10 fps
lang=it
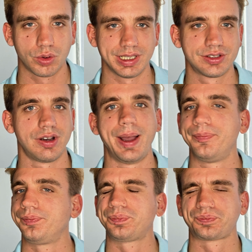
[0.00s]
questo
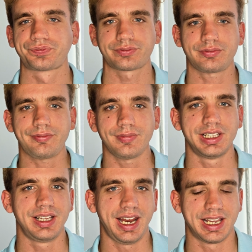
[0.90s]
è
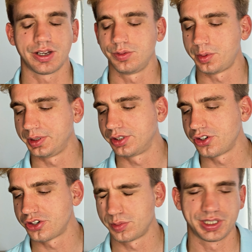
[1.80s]
direi che col momento di
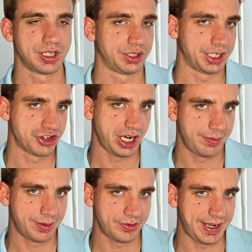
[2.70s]
Giorgio Mastrota ce
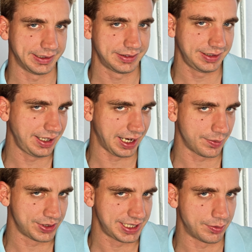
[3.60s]
l'abbiamo fatta, direi che
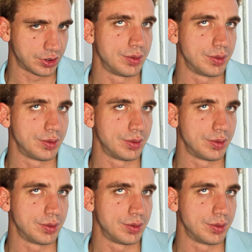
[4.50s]
possiamo